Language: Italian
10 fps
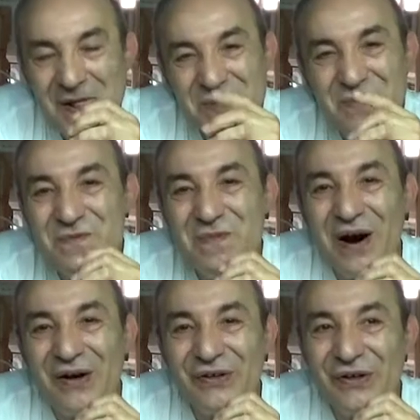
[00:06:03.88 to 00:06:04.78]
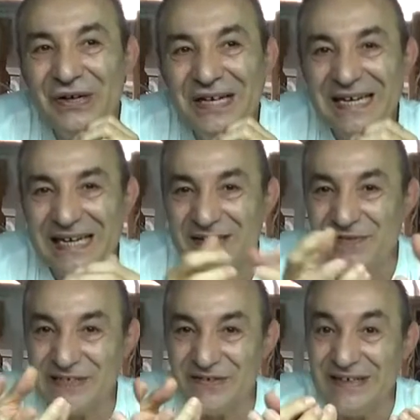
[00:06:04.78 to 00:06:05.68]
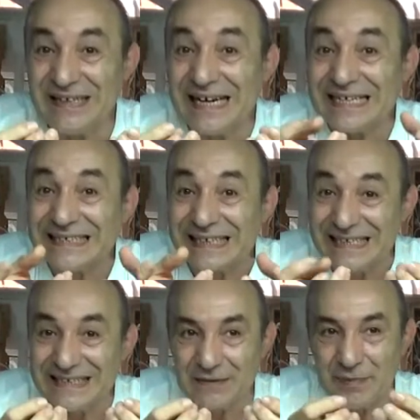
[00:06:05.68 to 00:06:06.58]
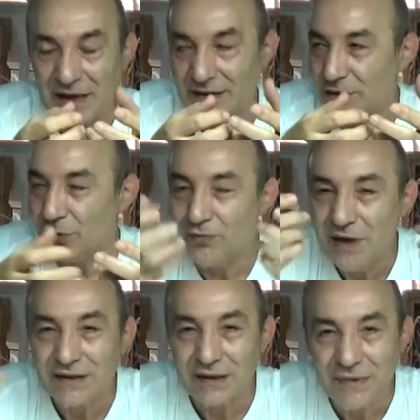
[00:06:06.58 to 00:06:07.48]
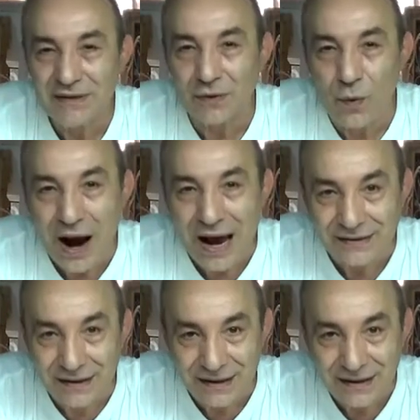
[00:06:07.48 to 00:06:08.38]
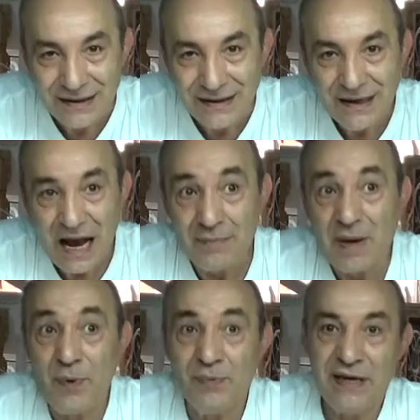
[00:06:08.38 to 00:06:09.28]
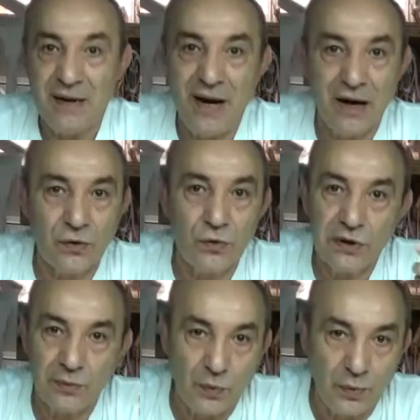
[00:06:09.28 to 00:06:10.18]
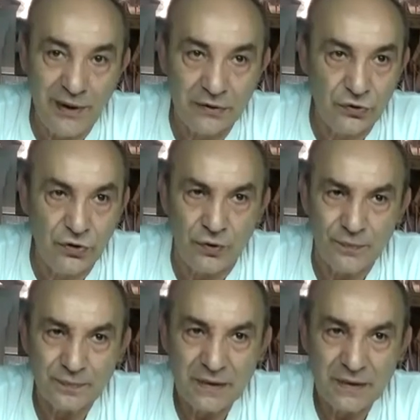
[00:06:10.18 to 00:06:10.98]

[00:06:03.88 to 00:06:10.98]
in un modo che gli fece venire la strizza perché c'erano metri e metri quadri. A me poi mi chiamarono all'ultimo momento. Io,